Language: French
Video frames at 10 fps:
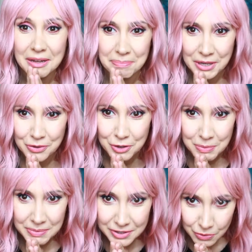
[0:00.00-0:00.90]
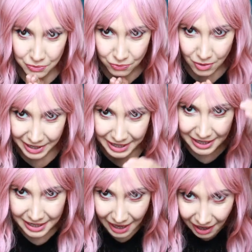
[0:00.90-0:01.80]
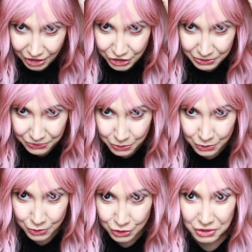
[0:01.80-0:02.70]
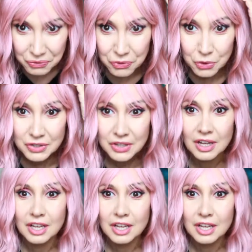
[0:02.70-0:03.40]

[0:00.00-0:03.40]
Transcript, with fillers: la perruque même si on voit qu'elle est archi fausse de chez fausse